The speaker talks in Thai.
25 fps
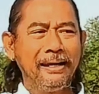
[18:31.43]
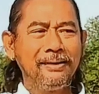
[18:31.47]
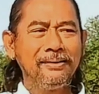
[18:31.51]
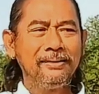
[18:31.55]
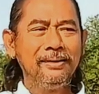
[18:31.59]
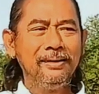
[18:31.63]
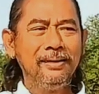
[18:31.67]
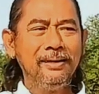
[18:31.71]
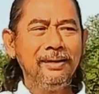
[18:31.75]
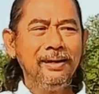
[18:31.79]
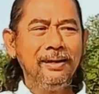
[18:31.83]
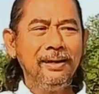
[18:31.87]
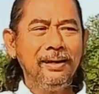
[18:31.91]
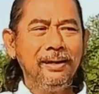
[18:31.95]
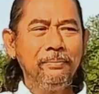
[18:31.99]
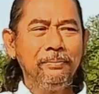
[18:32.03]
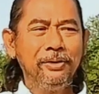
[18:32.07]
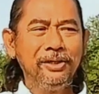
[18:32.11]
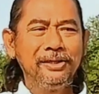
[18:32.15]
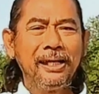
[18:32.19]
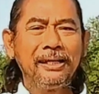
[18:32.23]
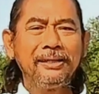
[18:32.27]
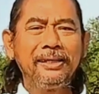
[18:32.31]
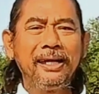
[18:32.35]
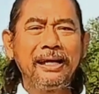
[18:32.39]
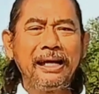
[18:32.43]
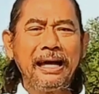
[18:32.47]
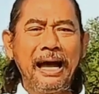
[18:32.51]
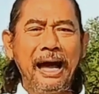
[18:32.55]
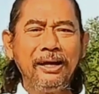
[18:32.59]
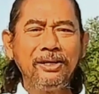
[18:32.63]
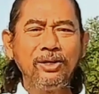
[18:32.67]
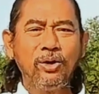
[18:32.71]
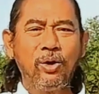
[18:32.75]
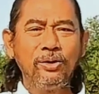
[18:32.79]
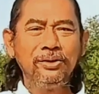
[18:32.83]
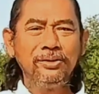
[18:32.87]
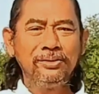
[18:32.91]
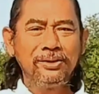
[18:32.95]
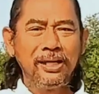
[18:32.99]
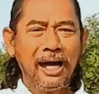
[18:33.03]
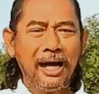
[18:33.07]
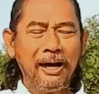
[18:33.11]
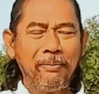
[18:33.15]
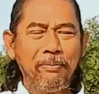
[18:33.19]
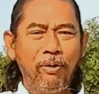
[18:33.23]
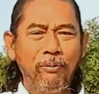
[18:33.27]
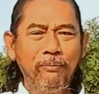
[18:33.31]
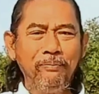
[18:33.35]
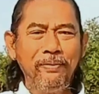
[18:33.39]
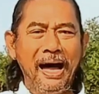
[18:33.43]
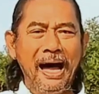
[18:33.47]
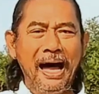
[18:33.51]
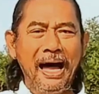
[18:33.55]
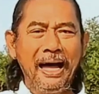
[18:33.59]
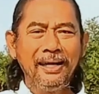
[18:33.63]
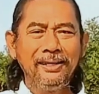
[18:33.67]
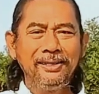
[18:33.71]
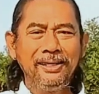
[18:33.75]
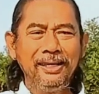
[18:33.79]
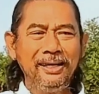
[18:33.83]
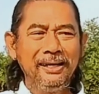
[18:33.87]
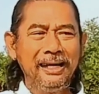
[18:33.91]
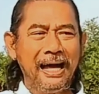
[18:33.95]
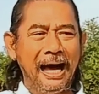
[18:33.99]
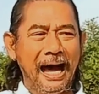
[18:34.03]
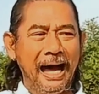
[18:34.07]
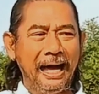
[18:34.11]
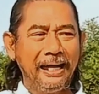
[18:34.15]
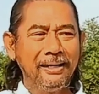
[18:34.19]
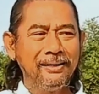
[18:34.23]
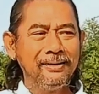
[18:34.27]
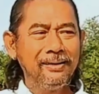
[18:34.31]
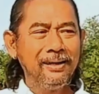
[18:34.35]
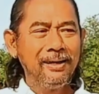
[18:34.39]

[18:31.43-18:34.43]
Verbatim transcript: 8 พฤศจิกายนเจอผมได้ที่งาน